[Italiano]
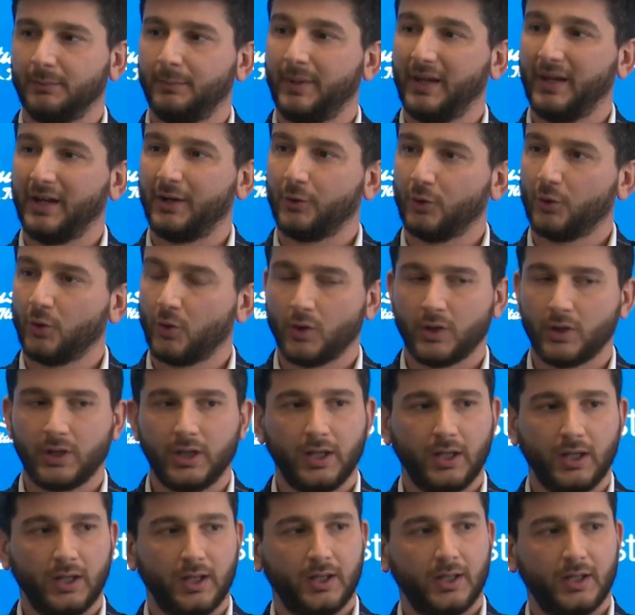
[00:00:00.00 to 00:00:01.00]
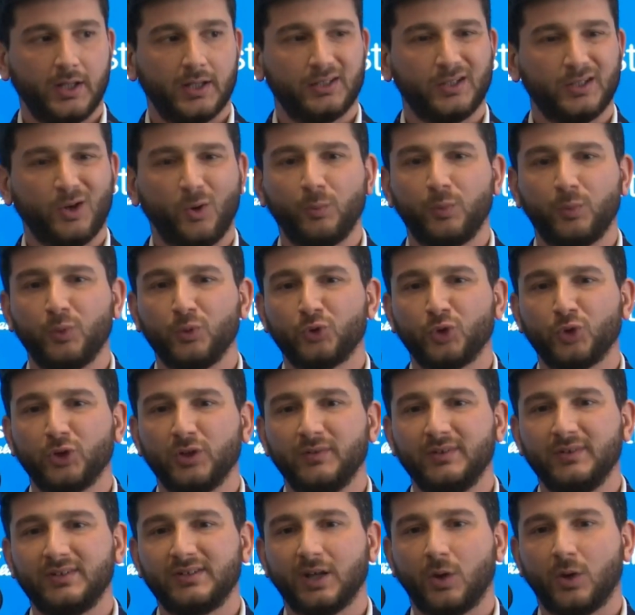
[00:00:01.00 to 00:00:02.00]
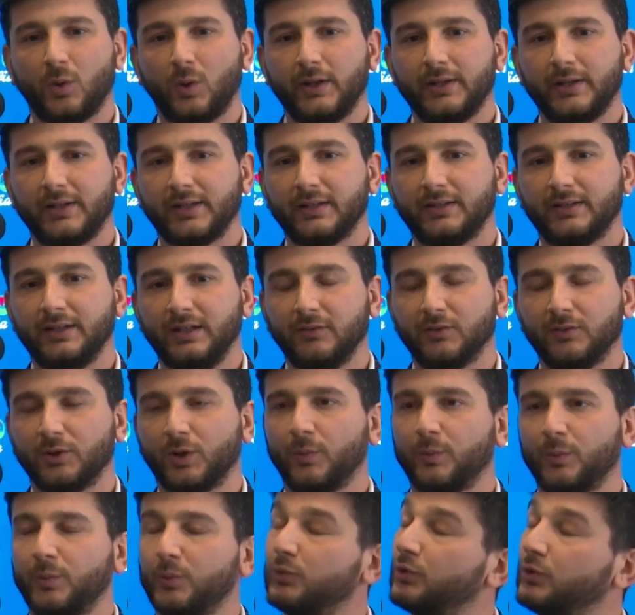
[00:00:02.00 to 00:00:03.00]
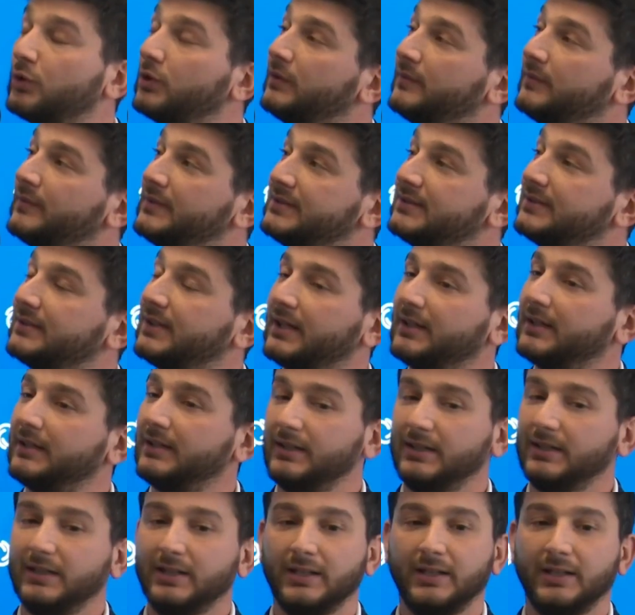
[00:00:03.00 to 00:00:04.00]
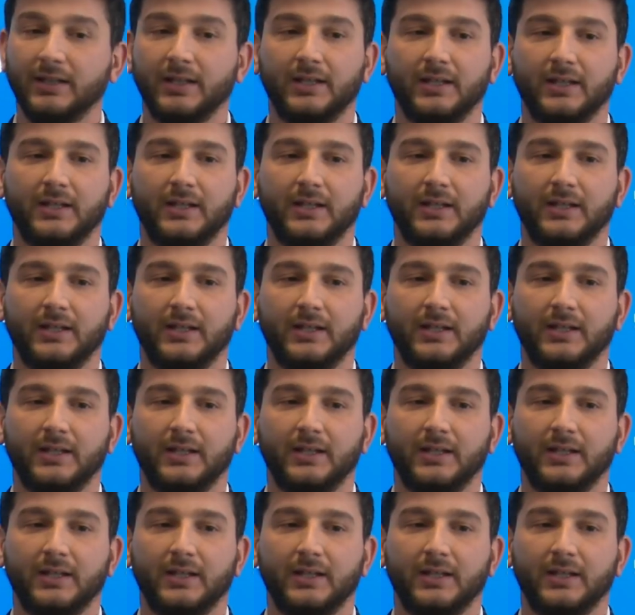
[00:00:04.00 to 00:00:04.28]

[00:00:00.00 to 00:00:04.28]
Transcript: per noi da un punto di vista qualitativo, da un punto di vista di,